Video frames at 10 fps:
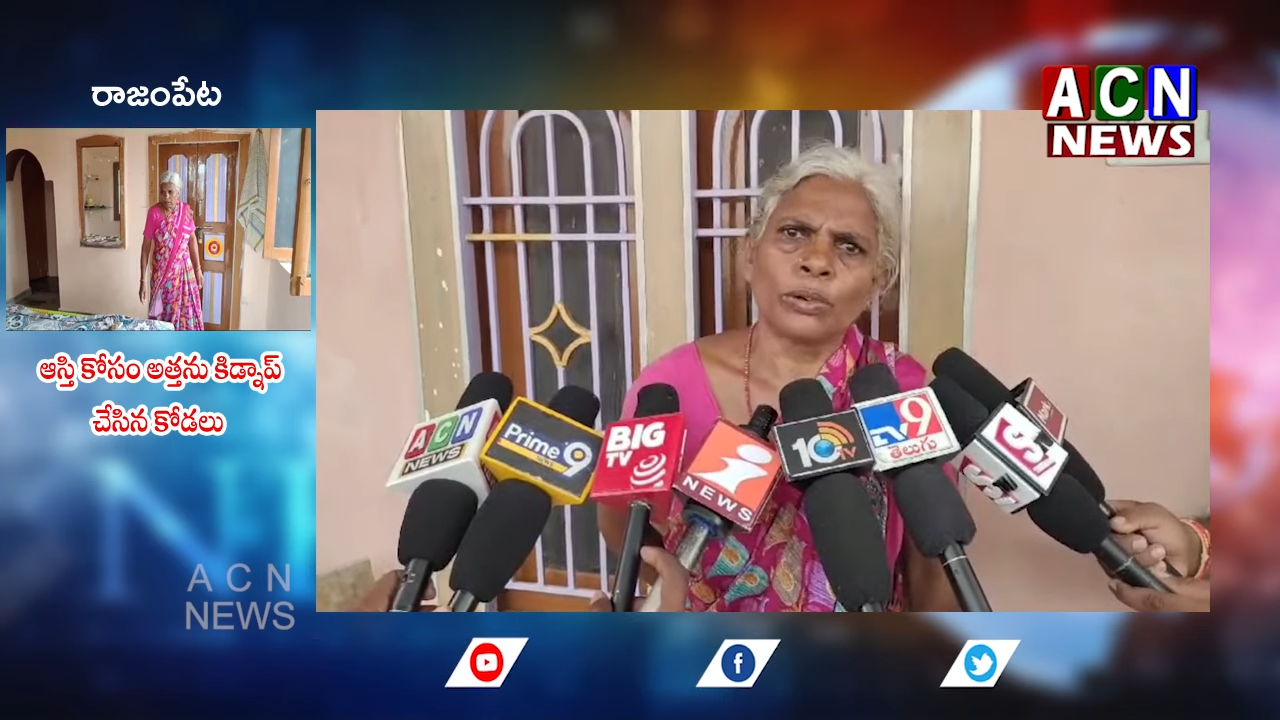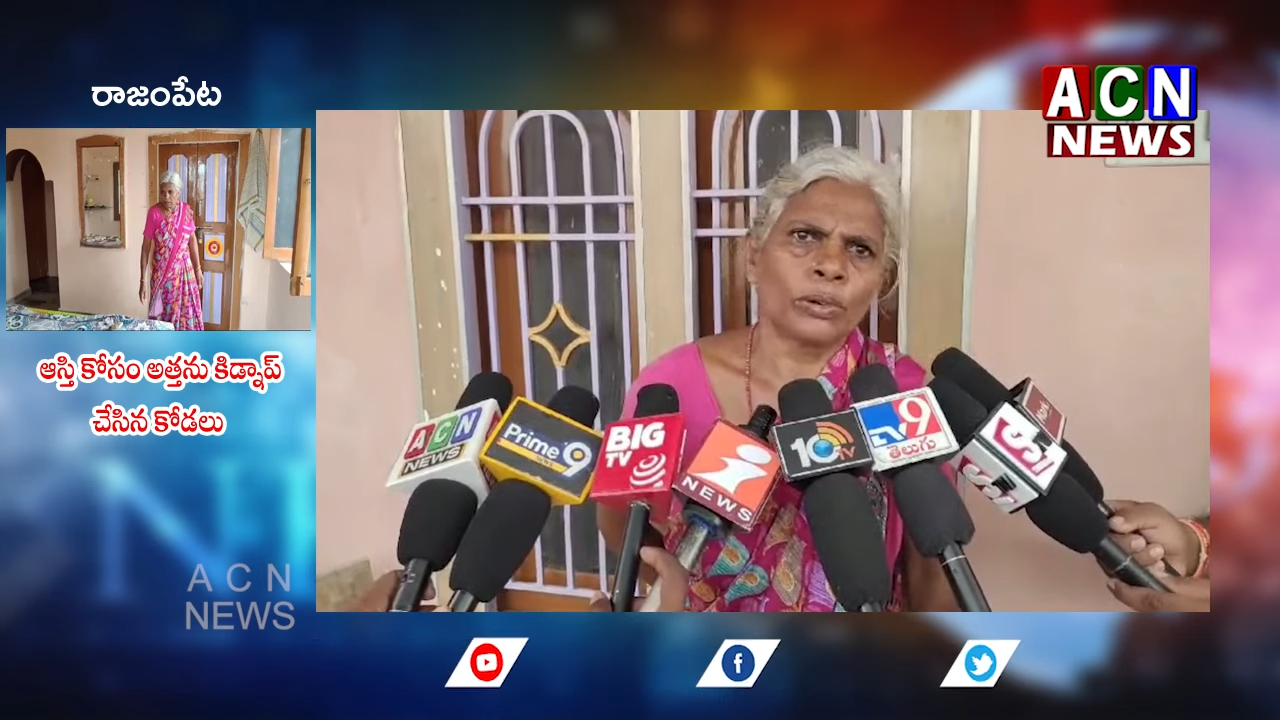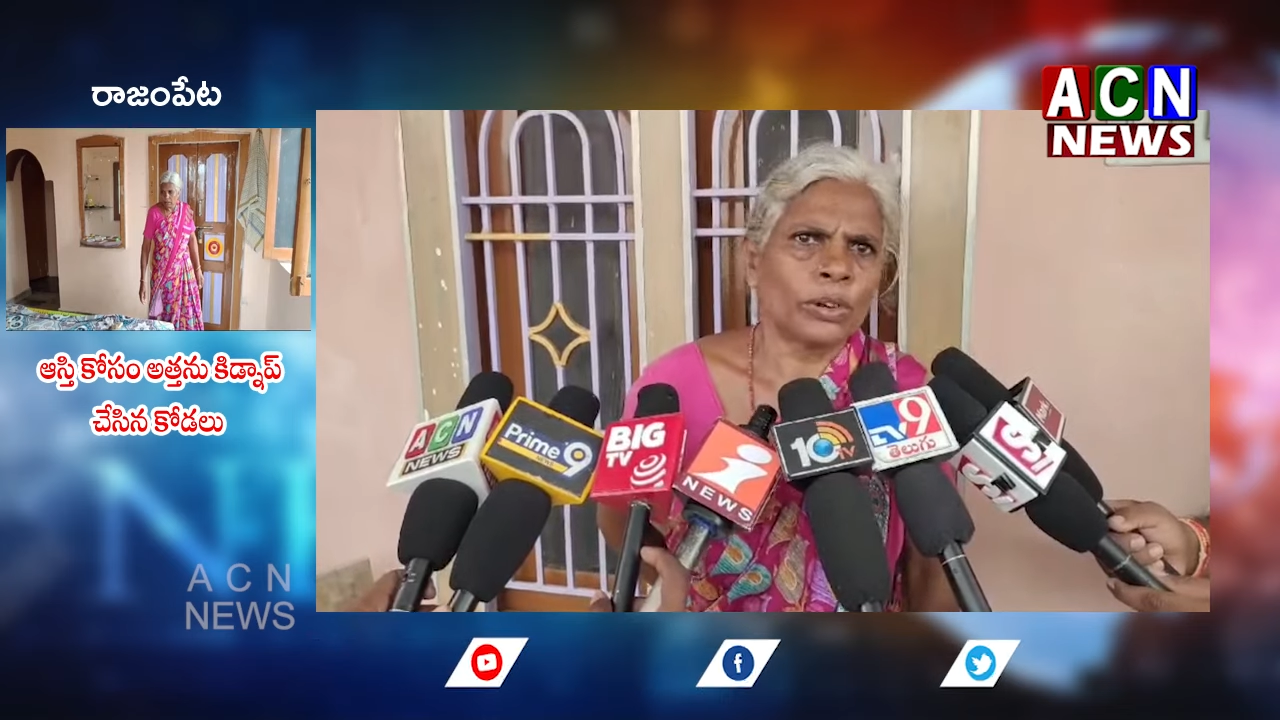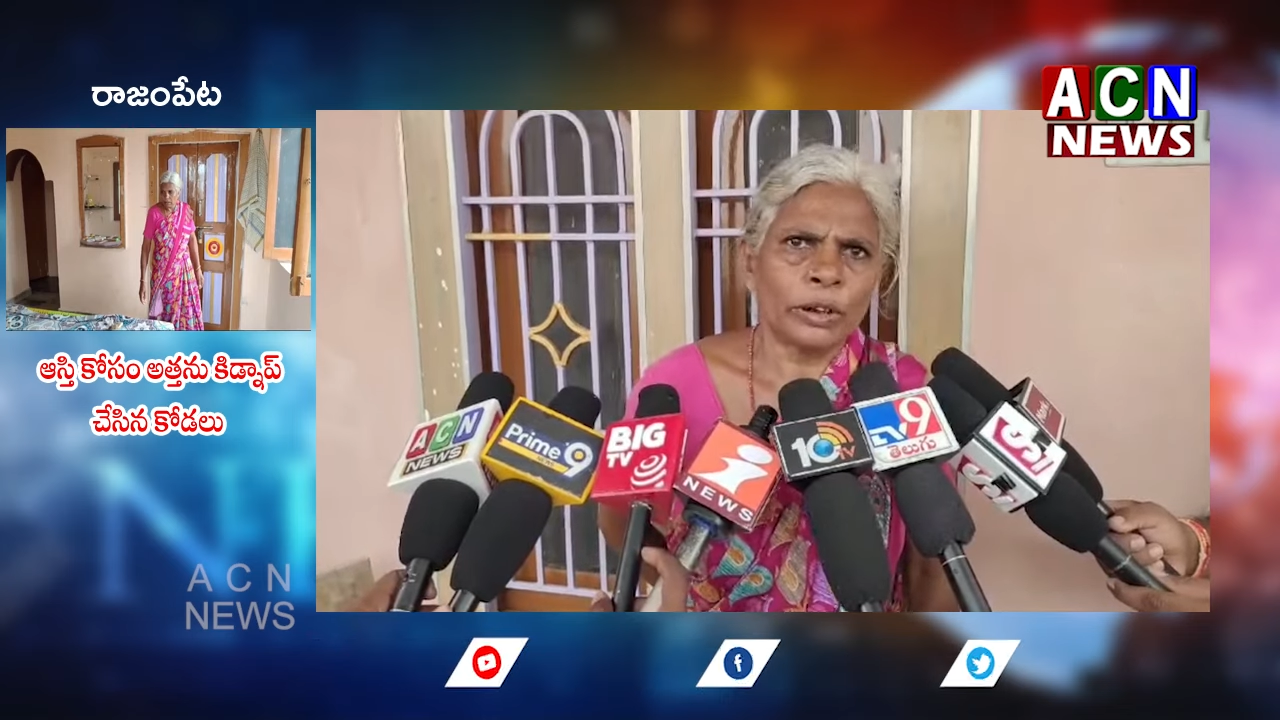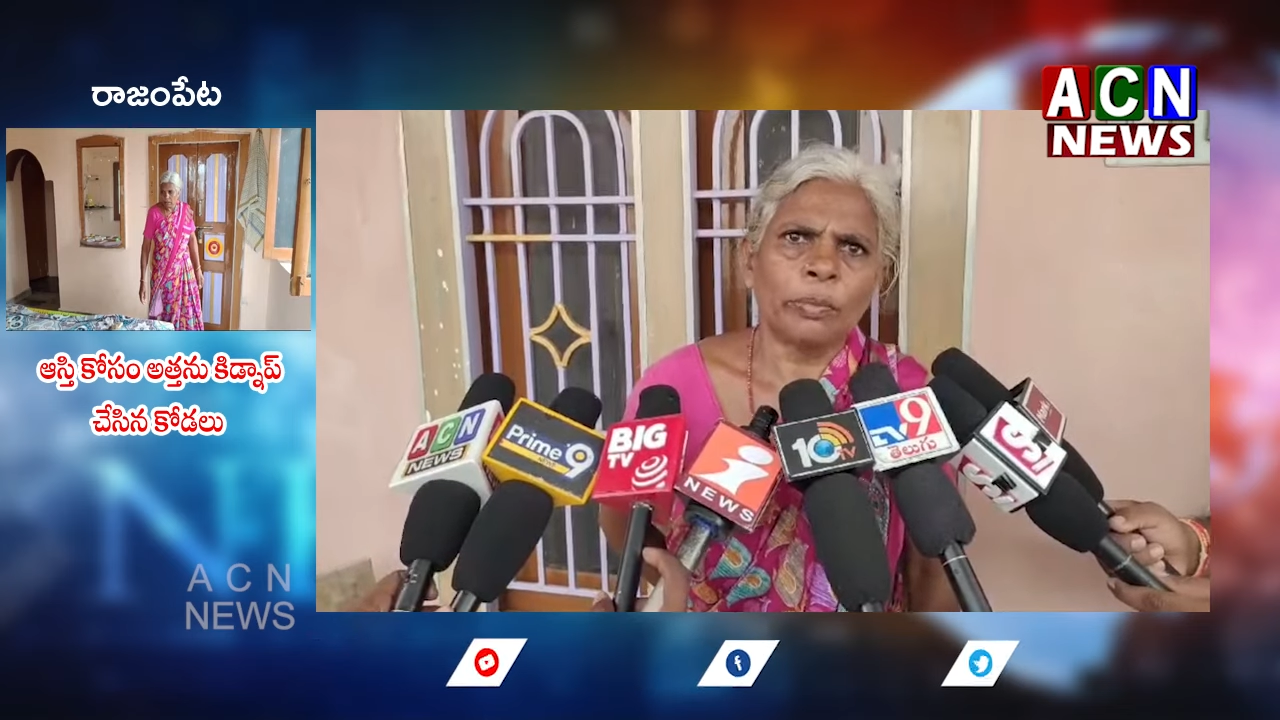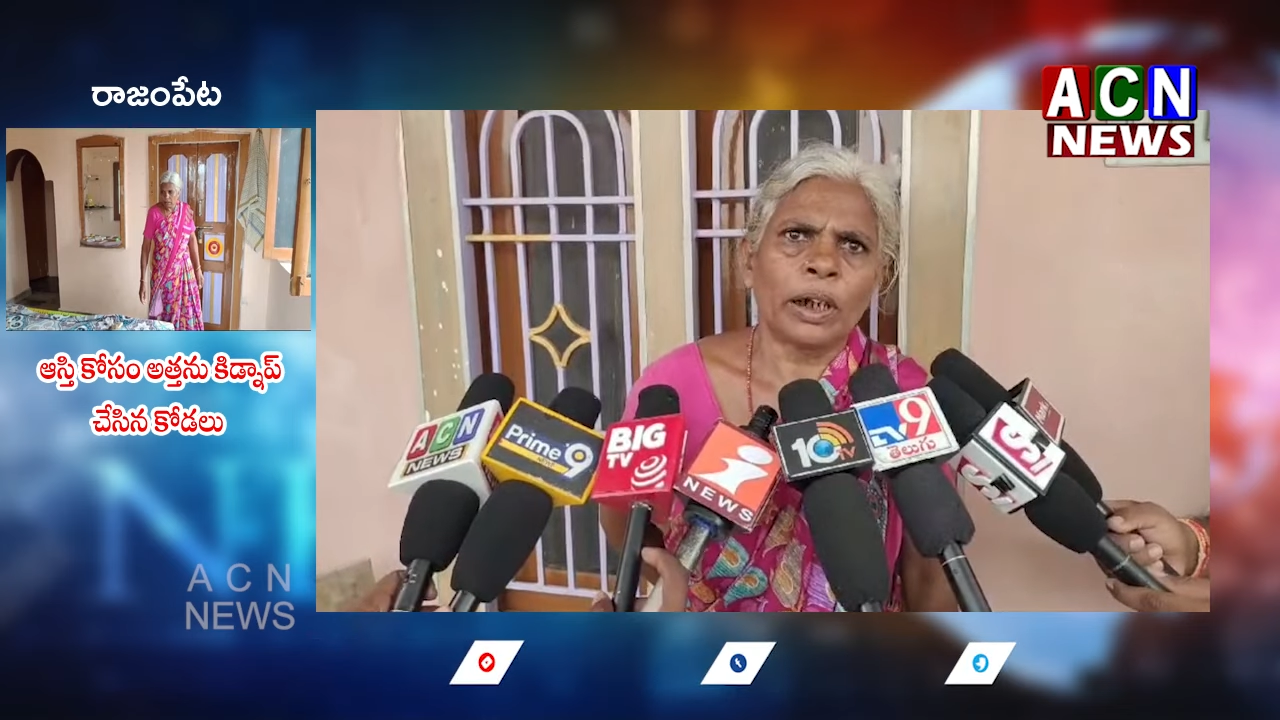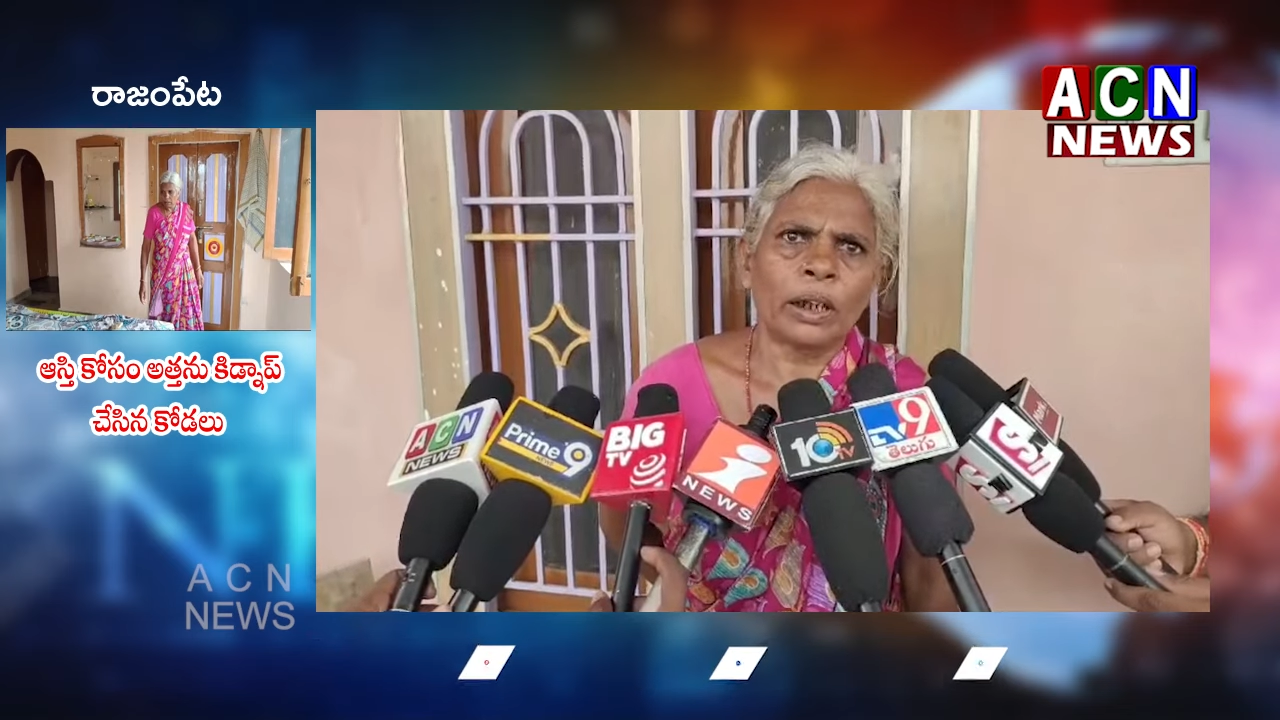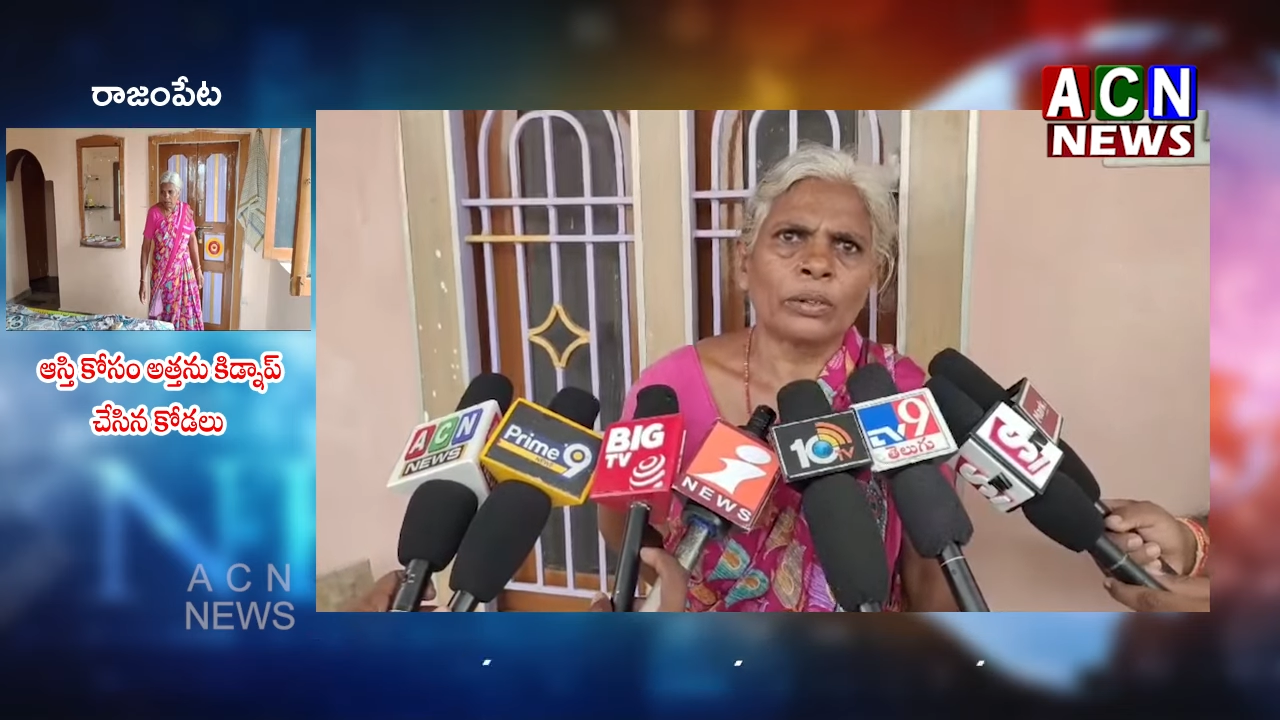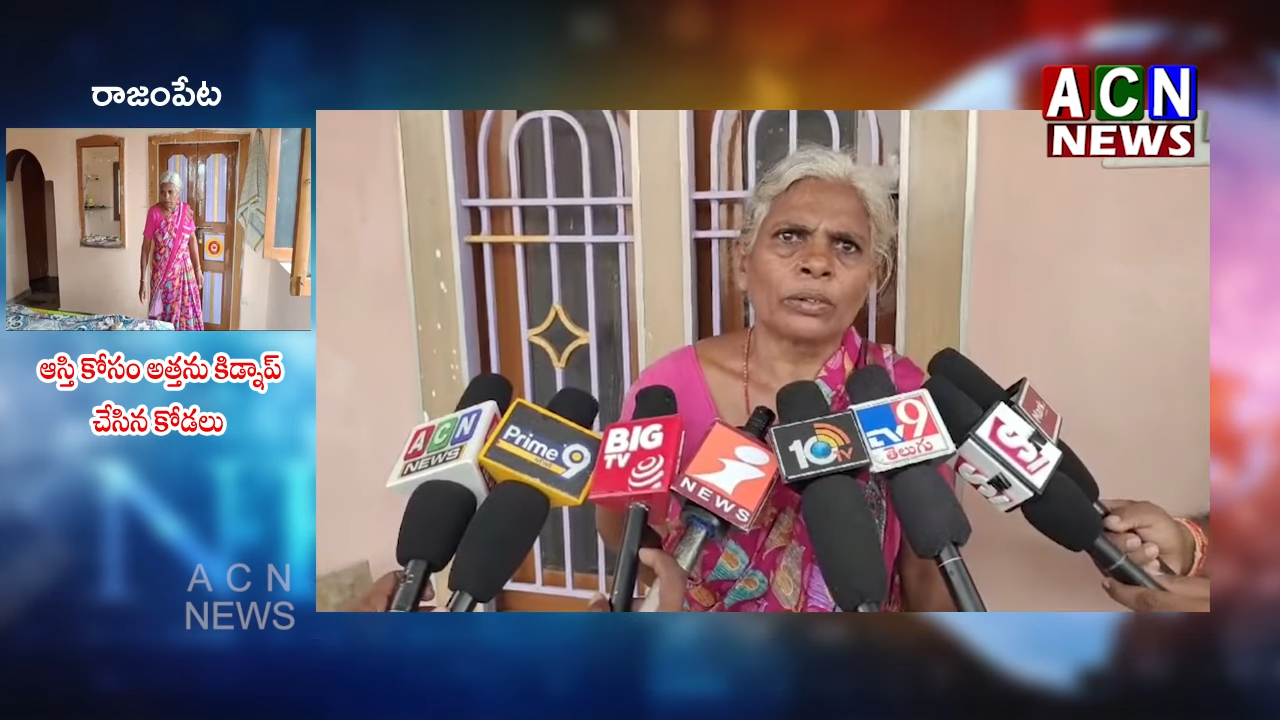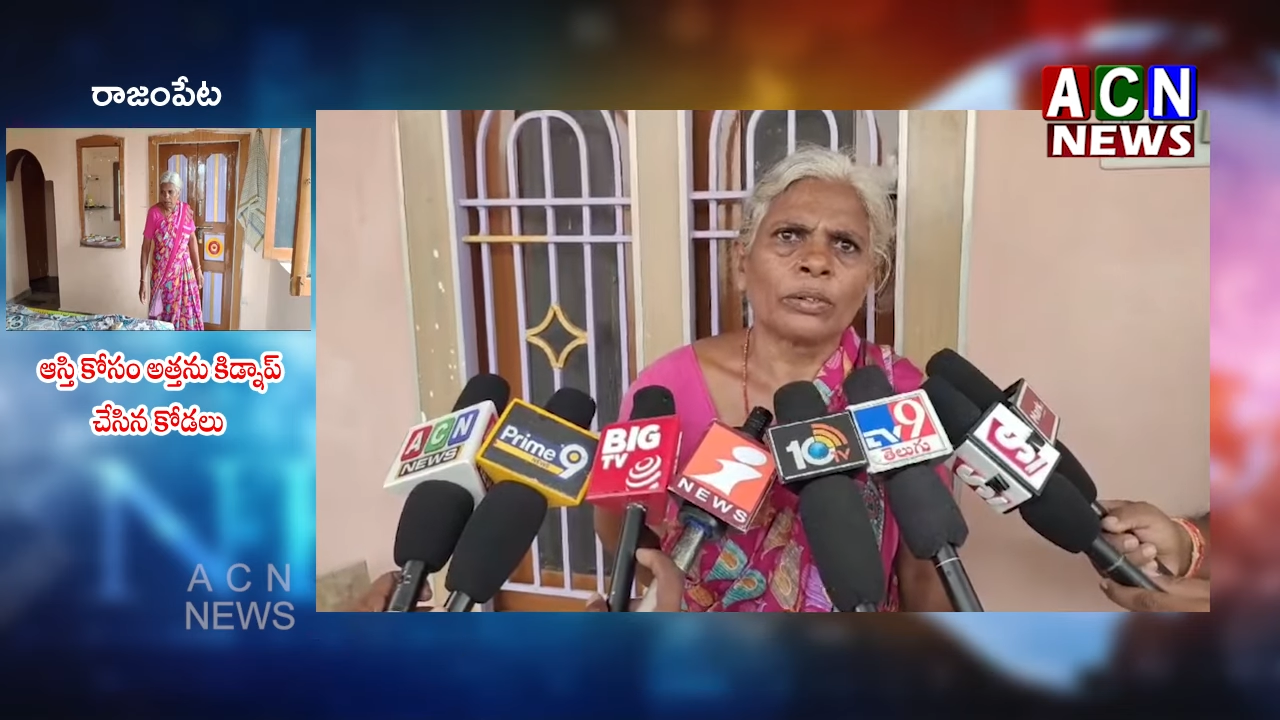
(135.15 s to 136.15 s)
ఊరు ఊరు
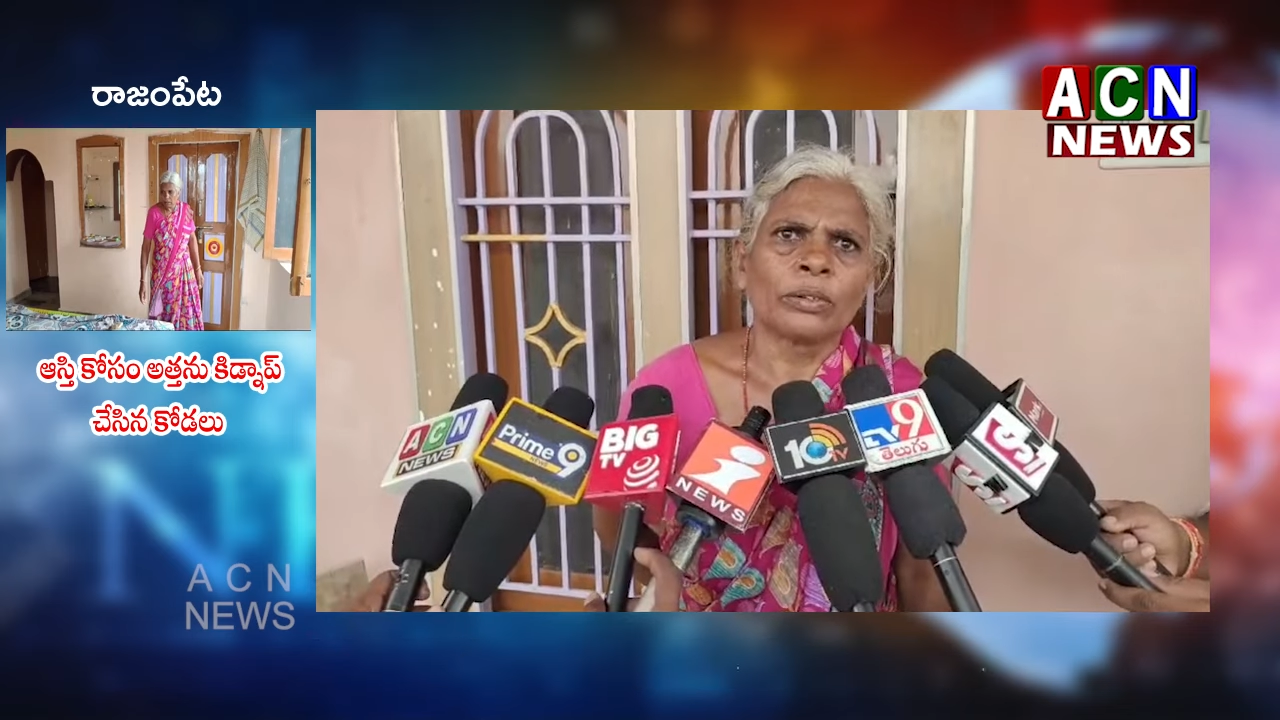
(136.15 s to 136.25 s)
తిప్పినారు